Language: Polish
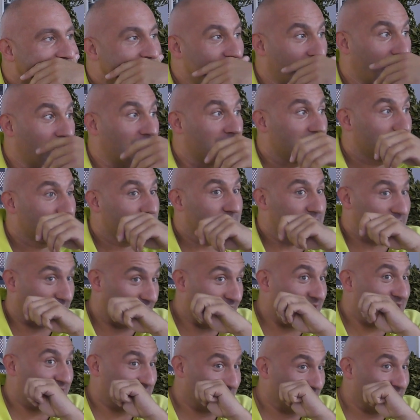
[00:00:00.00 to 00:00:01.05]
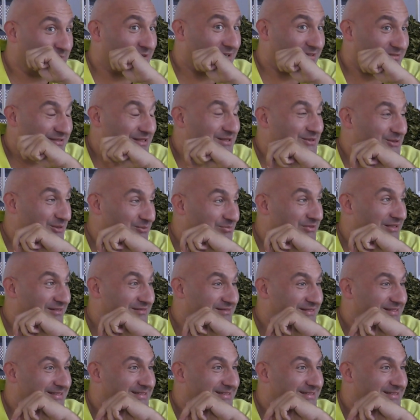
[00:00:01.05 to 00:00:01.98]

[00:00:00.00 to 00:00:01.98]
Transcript: do tak, siebie, tak, to do prawda, domu. On tak prawda.